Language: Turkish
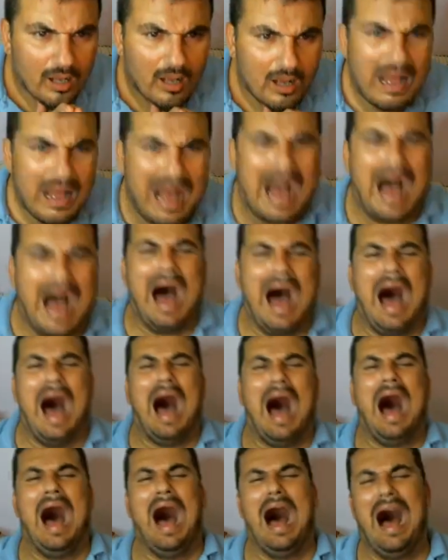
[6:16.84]

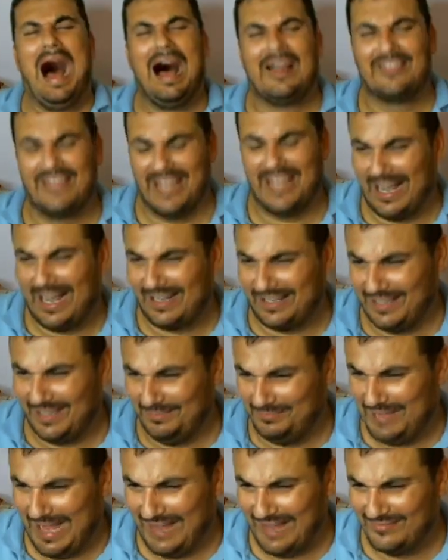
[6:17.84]
Aa, kim
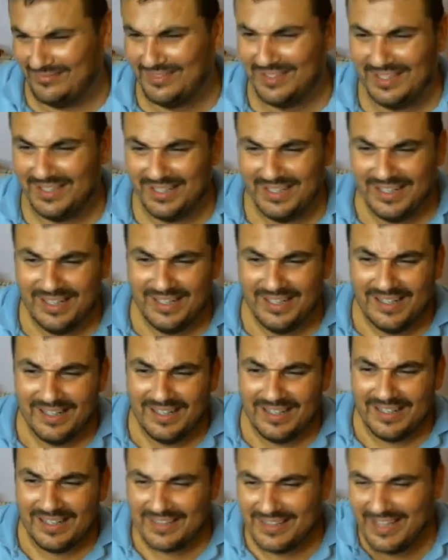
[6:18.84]
lan?
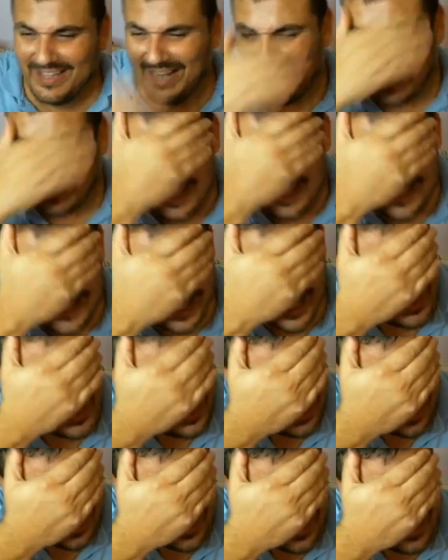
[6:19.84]
Ya gerçek.
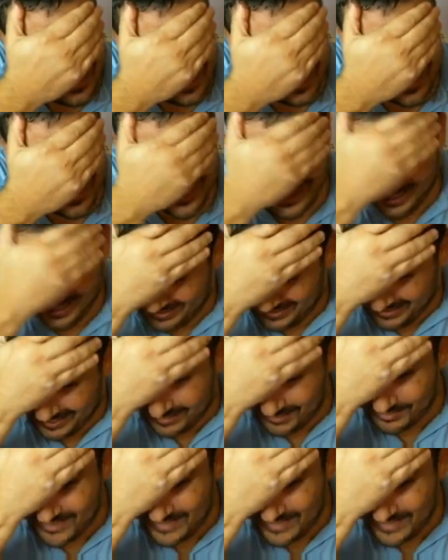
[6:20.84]
Diye kim